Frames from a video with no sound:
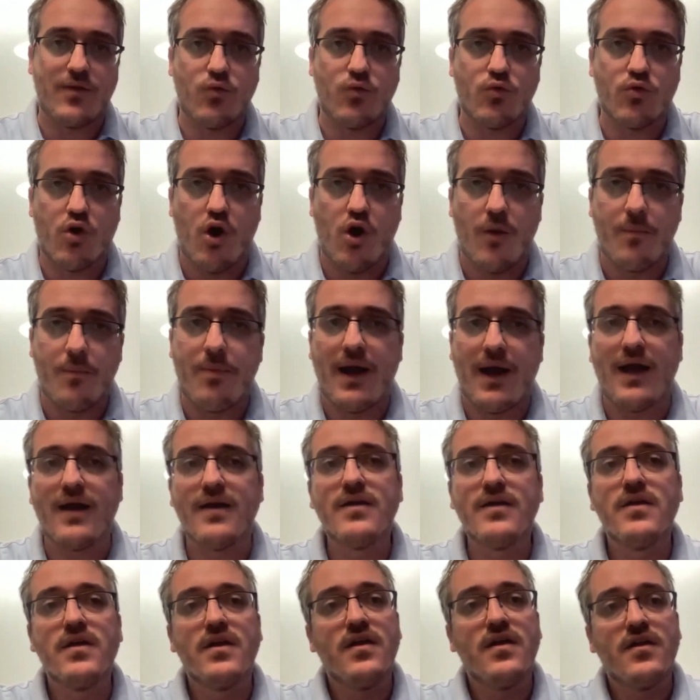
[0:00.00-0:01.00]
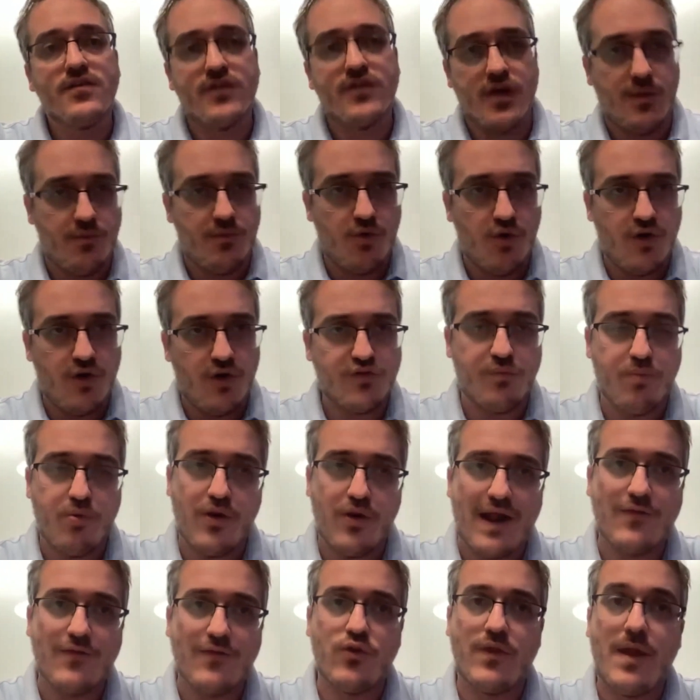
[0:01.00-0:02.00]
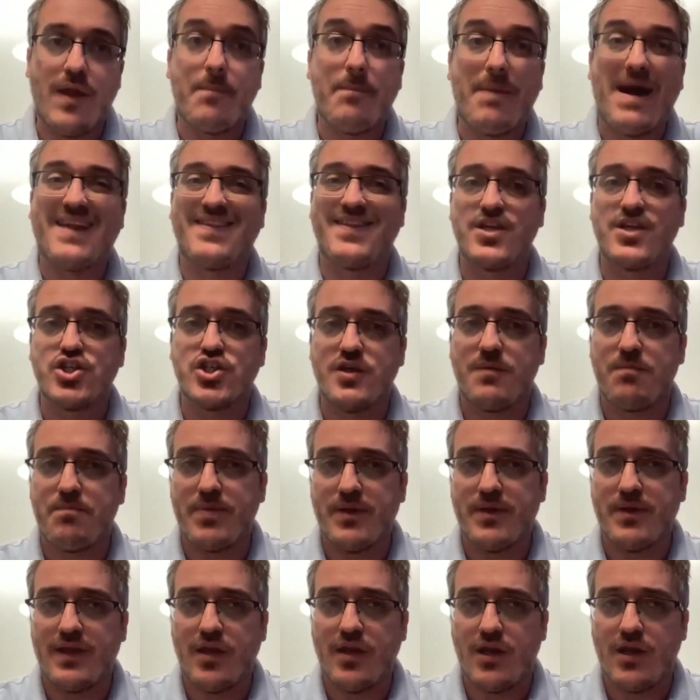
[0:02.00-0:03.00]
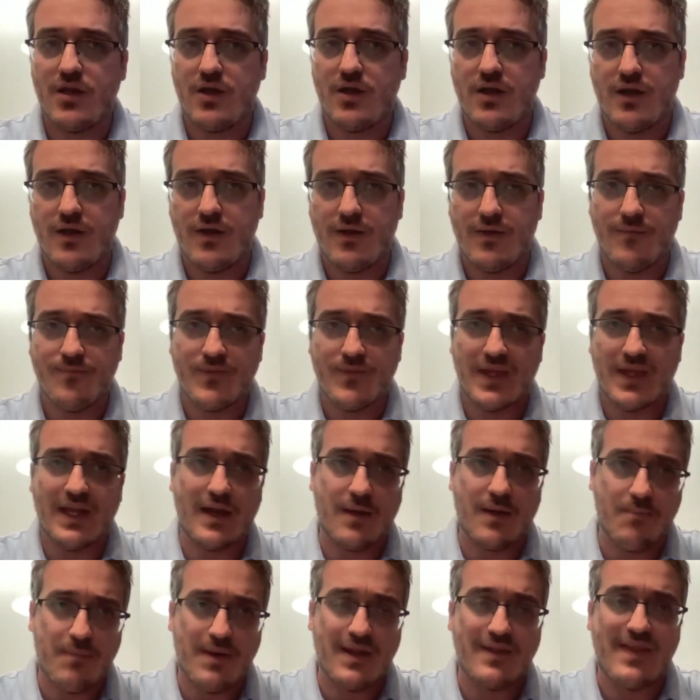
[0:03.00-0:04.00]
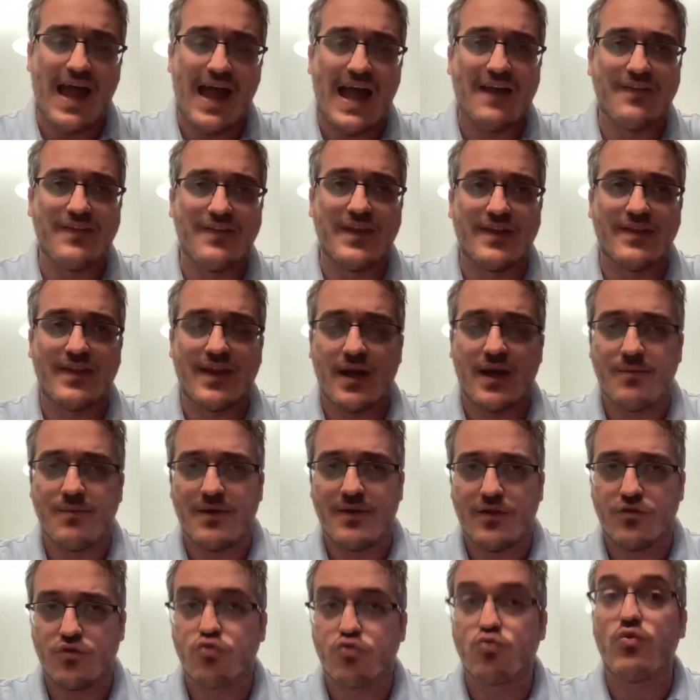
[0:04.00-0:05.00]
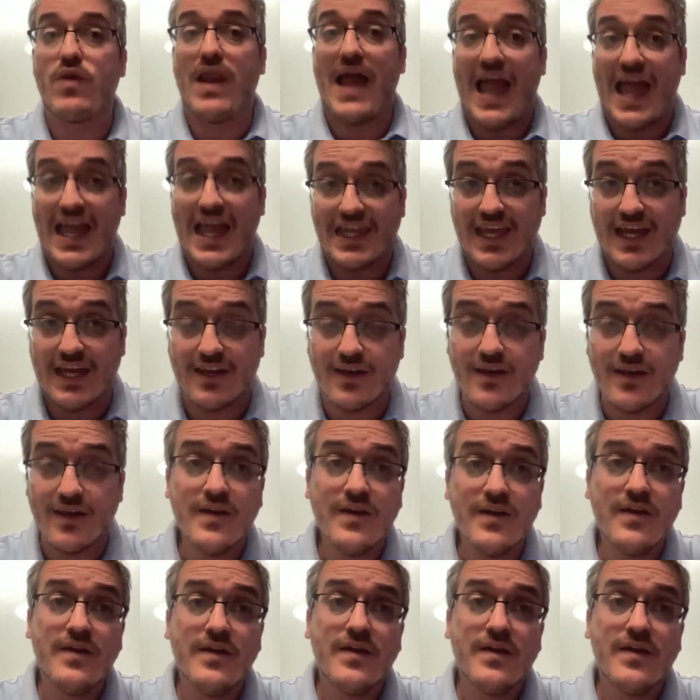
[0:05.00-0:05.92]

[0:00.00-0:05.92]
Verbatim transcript: Europa, stiamo esplorando una partnership nel, in Gran Bretagna tramite TrueLayer,